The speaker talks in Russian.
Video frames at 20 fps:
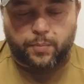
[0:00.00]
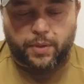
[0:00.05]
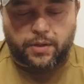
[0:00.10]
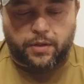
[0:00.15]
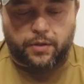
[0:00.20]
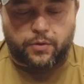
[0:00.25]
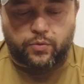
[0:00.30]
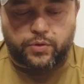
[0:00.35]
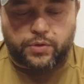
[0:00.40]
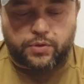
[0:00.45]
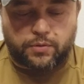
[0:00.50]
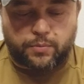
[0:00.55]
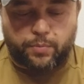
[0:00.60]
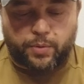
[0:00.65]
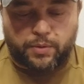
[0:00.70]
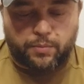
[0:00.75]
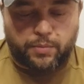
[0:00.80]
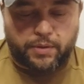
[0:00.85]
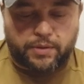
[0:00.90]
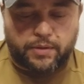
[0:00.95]
покороче,
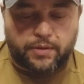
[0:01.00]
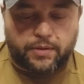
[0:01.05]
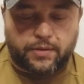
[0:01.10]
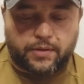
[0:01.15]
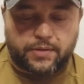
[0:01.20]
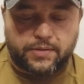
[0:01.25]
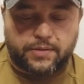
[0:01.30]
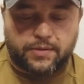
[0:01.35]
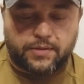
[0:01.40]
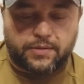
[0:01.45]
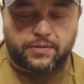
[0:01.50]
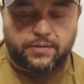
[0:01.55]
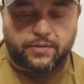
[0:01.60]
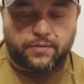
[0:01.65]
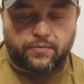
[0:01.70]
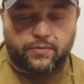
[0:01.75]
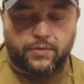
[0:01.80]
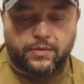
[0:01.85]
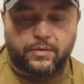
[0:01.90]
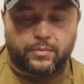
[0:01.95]
примерно как здесь.
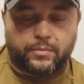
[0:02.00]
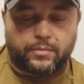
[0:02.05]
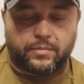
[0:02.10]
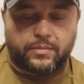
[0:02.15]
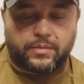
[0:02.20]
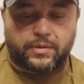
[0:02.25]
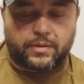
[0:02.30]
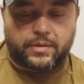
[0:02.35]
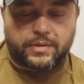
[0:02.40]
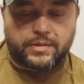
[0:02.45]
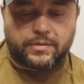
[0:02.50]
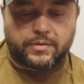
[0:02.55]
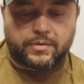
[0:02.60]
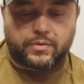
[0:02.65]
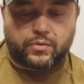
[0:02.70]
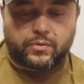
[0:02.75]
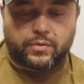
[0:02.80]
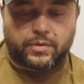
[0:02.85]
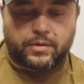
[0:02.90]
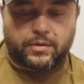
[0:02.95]
Видим
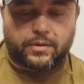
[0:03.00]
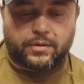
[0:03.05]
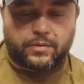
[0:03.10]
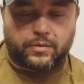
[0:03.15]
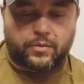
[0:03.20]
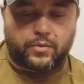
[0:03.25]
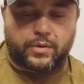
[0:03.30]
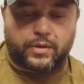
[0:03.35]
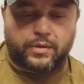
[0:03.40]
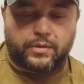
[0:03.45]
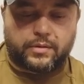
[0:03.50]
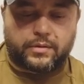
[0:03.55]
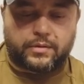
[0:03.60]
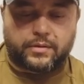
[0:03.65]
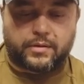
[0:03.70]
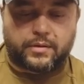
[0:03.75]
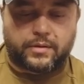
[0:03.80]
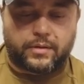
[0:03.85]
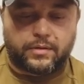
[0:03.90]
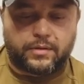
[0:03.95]
разницу на
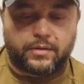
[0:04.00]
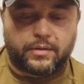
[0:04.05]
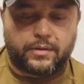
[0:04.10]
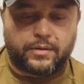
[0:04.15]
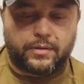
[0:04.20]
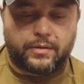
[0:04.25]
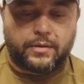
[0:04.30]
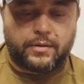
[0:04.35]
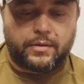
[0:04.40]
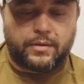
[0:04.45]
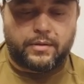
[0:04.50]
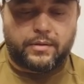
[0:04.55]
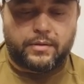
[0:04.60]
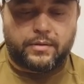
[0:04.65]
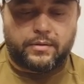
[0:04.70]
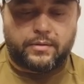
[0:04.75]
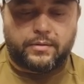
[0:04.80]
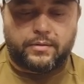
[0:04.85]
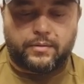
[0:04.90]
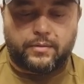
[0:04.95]
рукоятках они
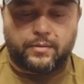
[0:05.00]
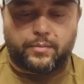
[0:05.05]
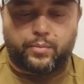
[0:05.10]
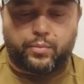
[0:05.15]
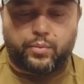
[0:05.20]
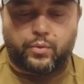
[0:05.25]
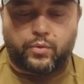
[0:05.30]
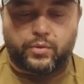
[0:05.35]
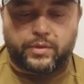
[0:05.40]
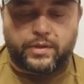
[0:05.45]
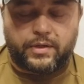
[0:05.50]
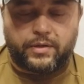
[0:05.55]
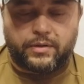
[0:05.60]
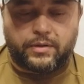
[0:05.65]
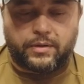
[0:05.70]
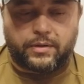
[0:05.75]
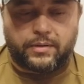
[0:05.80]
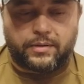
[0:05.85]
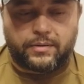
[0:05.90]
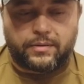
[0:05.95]
по
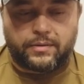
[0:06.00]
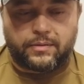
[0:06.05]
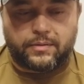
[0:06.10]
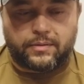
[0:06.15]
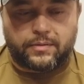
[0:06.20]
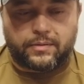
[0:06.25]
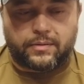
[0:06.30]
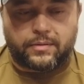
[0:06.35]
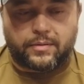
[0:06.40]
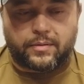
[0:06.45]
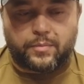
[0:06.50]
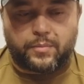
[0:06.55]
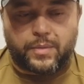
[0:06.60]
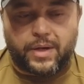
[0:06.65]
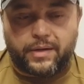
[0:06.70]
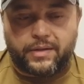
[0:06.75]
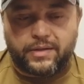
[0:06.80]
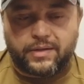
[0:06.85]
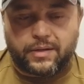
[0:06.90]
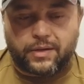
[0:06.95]
длине.
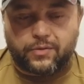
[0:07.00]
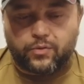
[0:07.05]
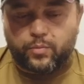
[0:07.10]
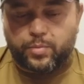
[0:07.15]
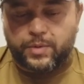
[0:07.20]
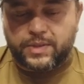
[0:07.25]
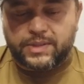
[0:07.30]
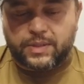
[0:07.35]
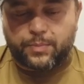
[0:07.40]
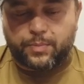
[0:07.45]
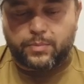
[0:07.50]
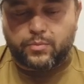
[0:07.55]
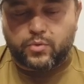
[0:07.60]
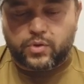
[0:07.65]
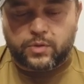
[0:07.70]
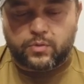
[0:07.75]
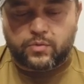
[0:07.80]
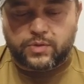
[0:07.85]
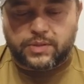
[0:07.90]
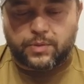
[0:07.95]
Маленькая, ну, в принципе,
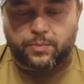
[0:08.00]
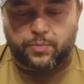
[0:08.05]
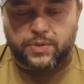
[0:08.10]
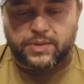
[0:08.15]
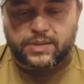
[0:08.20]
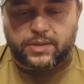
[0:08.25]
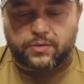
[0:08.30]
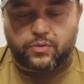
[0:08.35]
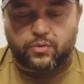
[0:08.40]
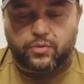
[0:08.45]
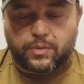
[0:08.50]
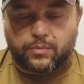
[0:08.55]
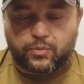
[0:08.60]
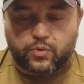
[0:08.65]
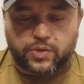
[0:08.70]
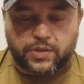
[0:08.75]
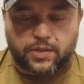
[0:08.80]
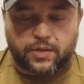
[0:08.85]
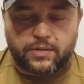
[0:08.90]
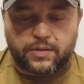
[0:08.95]
можно уцепиться, но
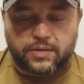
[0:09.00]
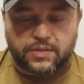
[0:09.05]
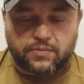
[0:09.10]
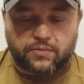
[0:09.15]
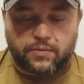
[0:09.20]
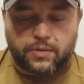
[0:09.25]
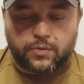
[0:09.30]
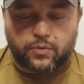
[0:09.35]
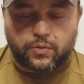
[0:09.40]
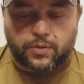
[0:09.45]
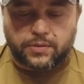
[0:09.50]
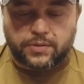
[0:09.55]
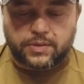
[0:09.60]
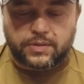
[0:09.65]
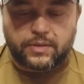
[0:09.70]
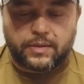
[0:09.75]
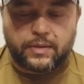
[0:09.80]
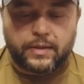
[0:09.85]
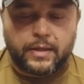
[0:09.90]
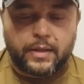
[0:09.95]
немножко есть свои нюансы.
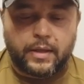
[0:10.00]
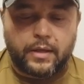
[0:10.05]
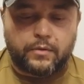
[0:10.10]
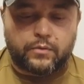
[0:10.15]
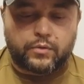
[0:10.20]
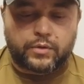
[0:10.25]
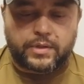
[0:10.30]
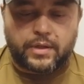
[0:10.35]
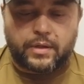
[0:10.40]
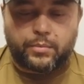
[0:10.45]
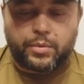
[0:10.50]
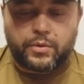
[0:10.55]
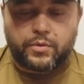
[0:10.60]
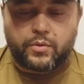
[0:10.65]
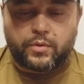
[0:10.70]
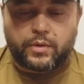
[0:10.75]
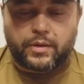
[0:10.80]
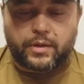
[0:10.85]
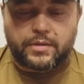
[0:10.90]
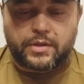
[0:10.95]
Вот я бы
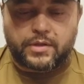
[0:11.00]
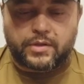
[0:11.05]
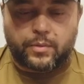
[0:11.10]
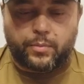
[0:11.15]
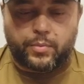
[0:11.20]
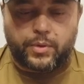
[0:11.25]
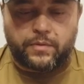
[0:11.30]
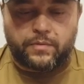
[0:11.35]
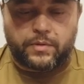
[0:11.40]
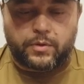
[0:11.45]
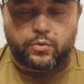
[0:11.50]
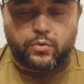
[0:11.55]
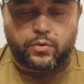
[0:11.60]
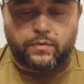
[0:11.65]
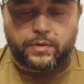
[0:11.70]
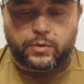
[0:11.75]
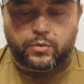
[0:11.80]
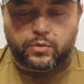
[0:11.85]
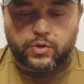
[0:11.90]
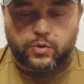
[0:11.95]
ее, конечно, перевернул в
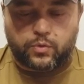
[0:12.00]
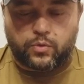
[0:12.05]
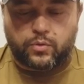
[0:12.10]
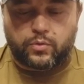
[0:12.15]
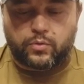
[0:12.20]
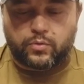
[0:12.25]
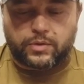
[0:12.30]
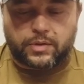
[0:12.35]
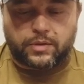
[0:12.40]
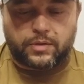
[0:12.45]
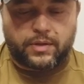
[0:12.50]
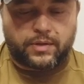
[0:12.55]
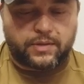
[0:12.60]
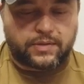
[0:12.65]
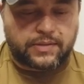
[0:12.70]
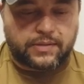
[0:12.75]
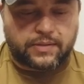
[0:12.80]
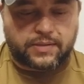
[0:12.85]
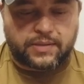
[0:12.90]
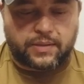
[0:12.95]
эту сторону, тогда
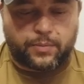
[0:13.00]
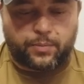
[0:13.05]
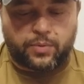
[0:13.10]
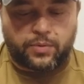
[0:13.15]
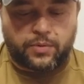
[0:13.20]
зацеп